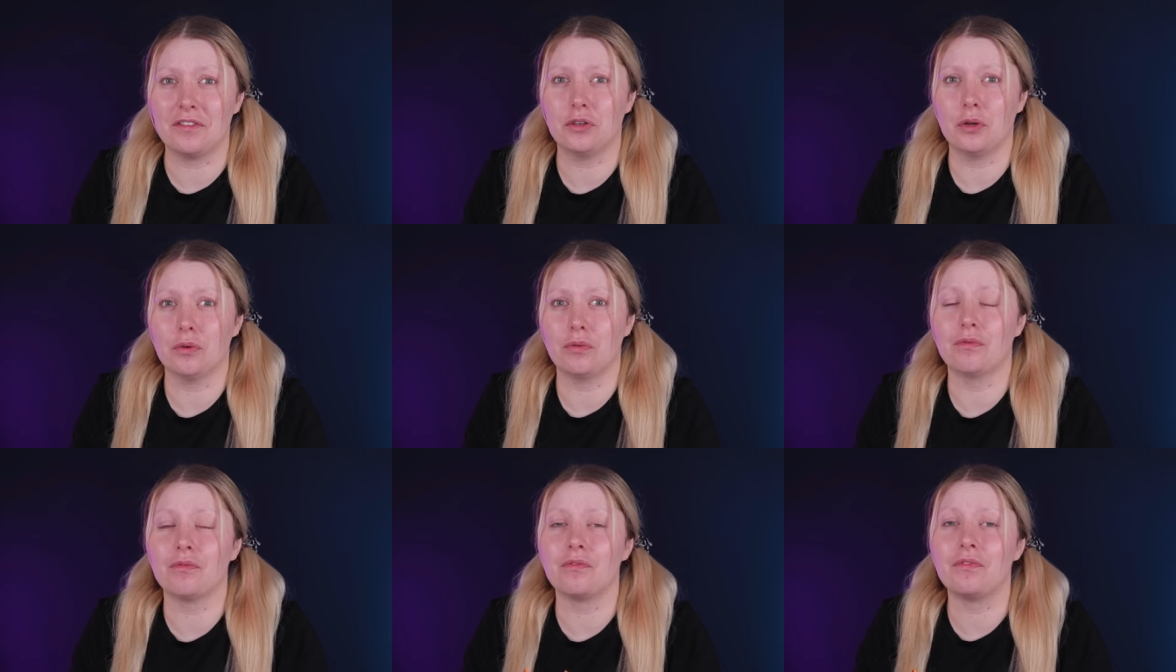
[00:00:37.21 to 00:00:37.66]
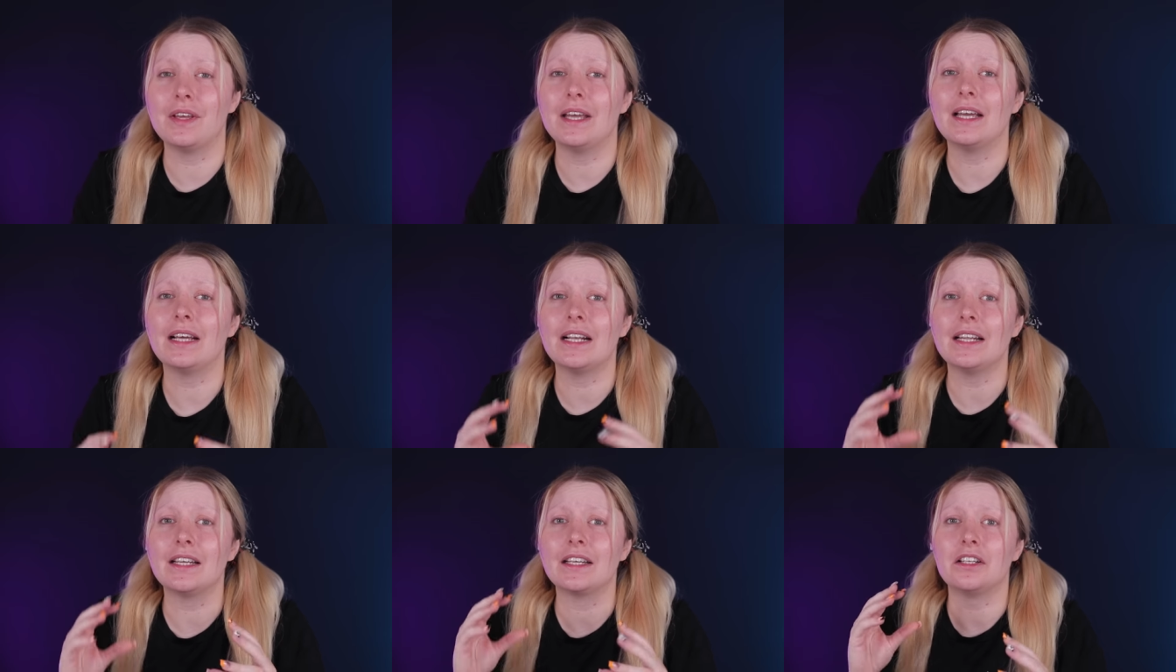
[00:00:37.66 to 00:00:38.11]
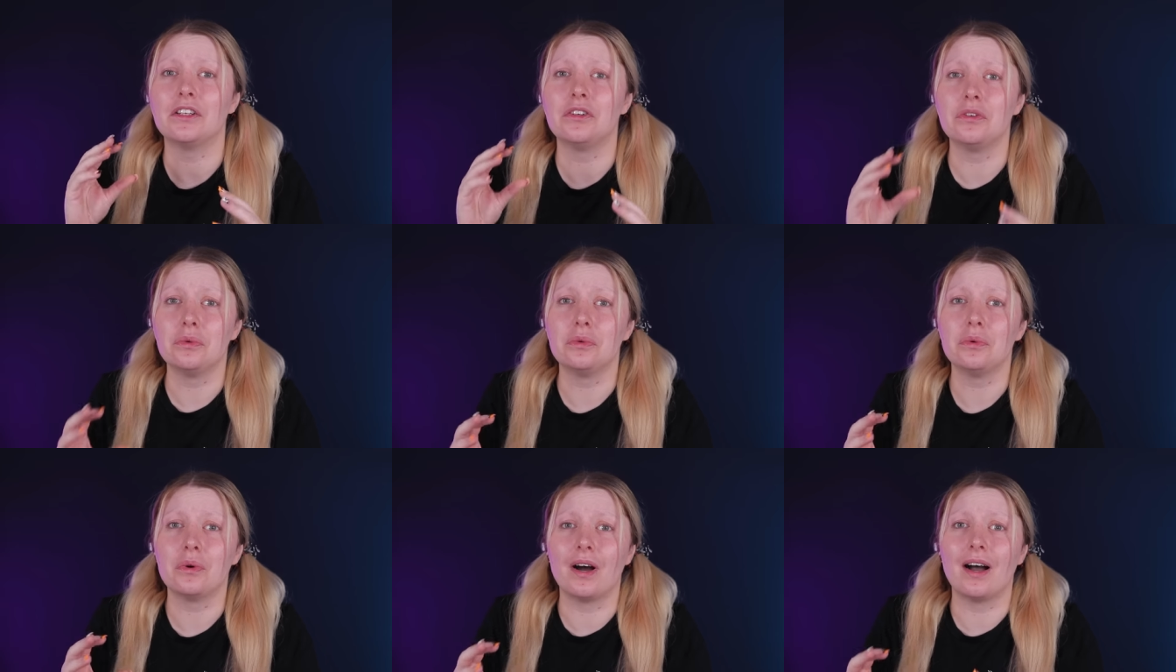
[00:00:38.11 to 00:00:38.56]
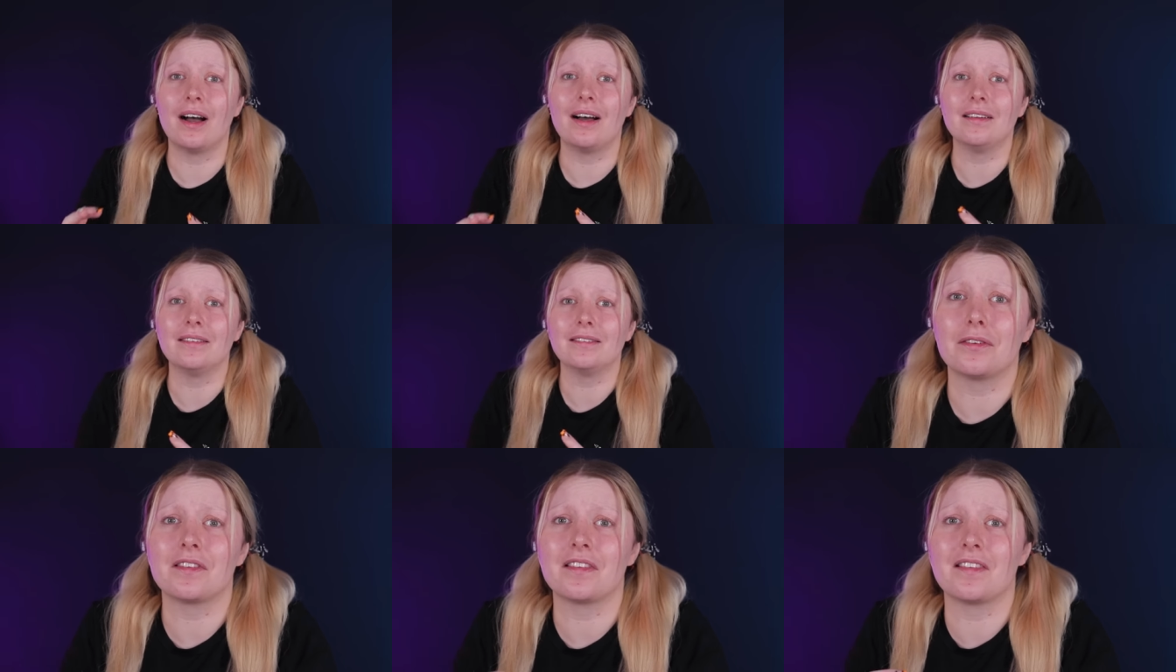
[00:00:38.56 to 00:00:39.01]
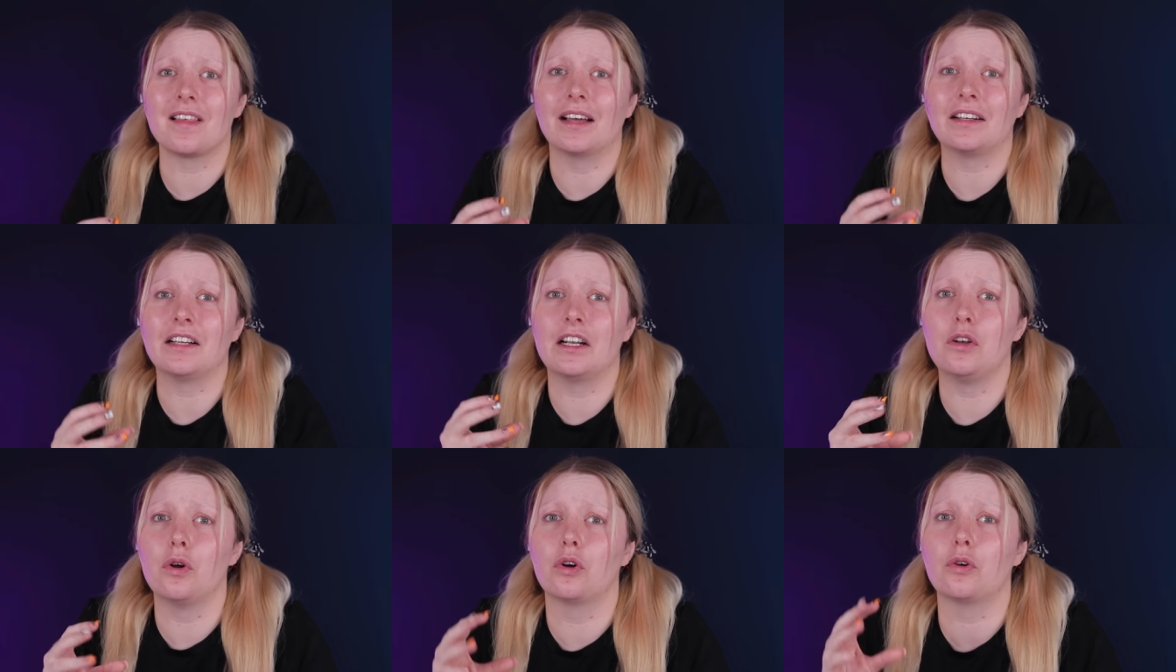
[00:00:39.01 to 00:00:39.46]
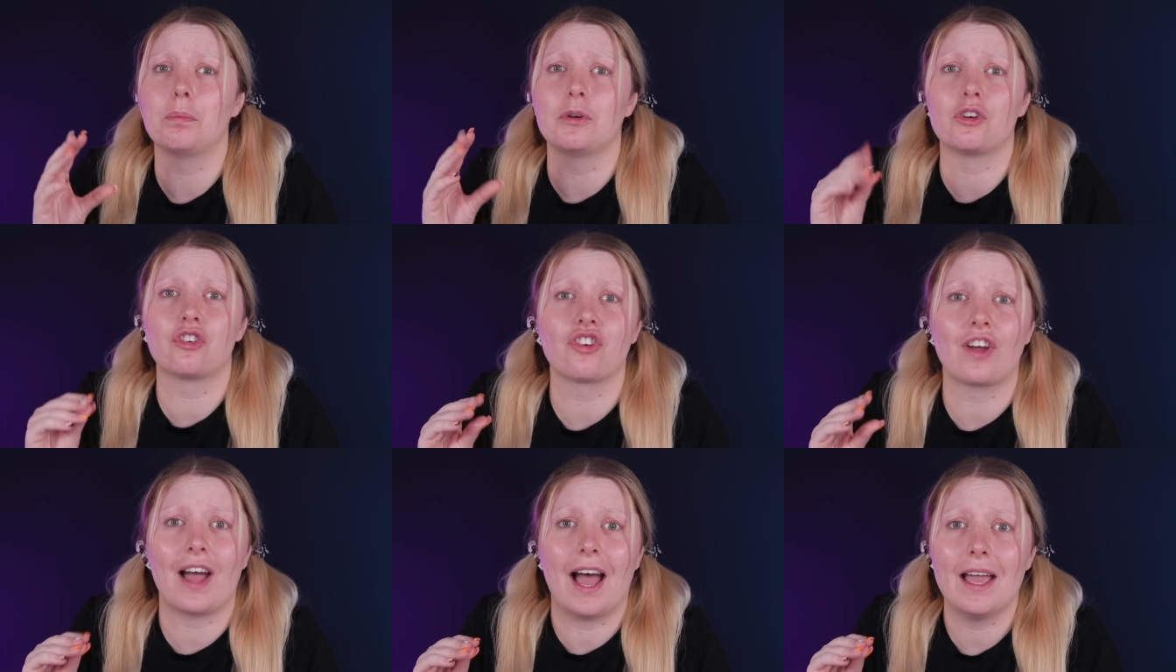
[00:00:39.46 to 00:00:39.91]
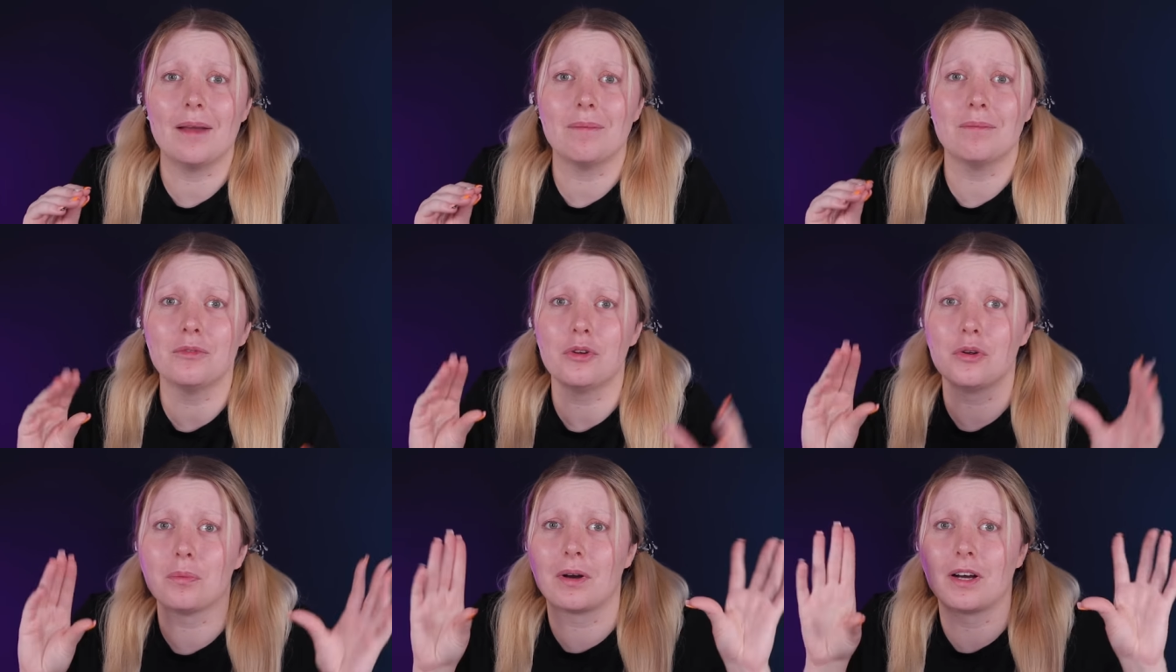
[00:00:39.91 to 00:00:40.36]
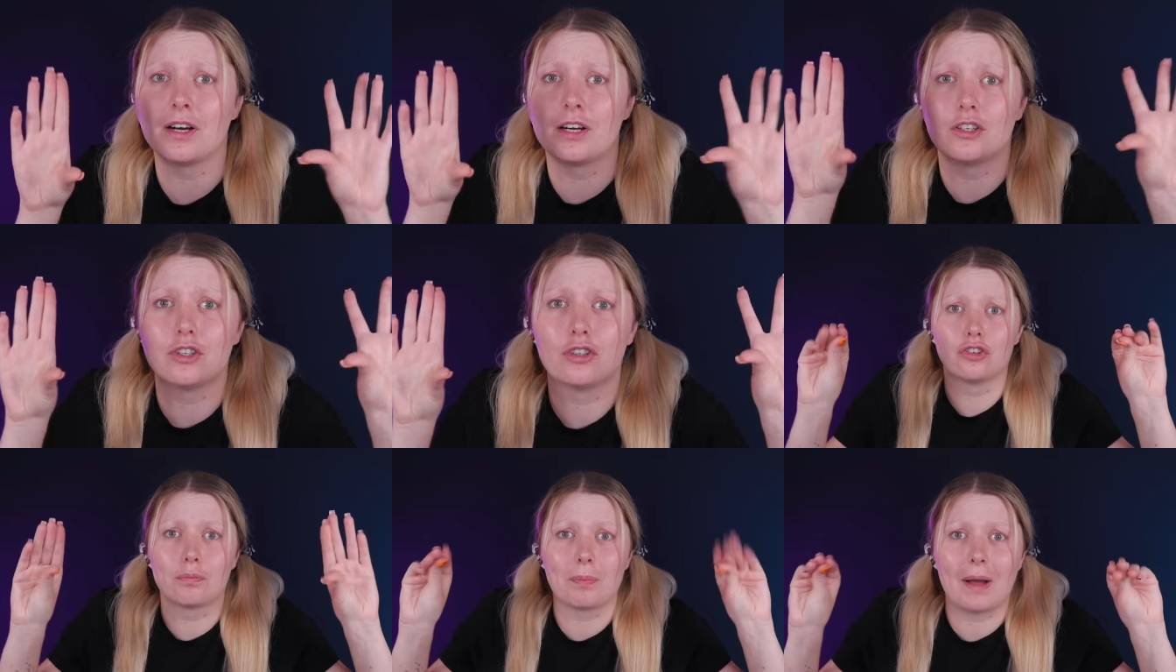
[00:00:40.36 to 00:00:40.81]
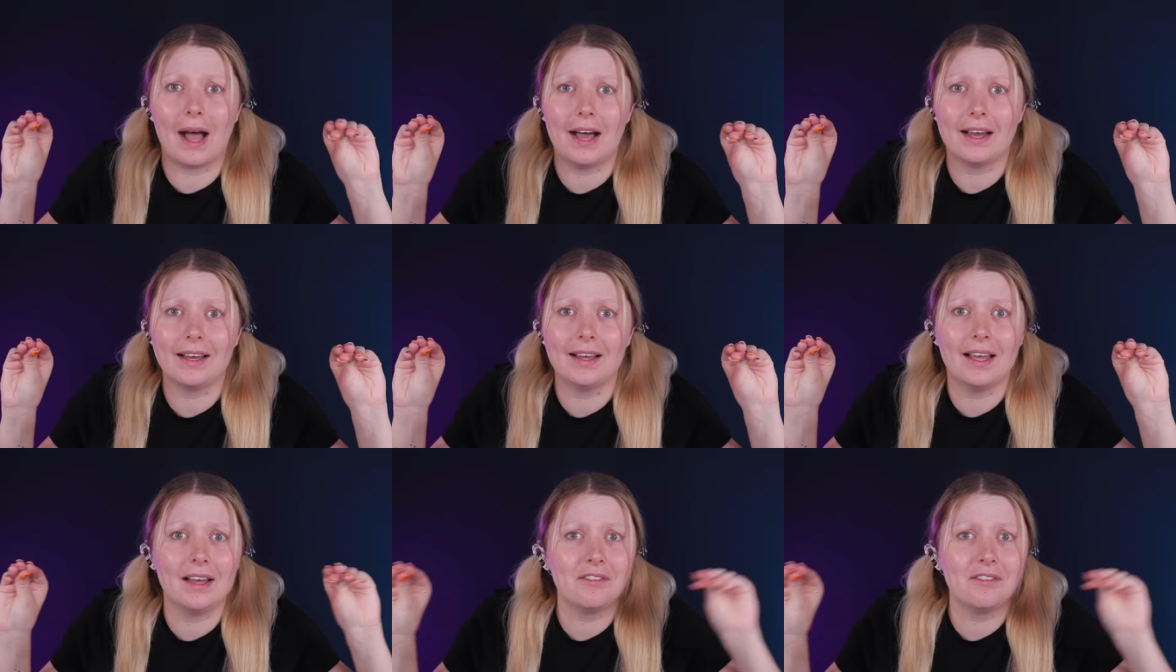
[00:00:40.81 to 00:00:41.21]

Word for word: wir dürfen wirklich nur sozusagen den Look beschreiben über Sprache.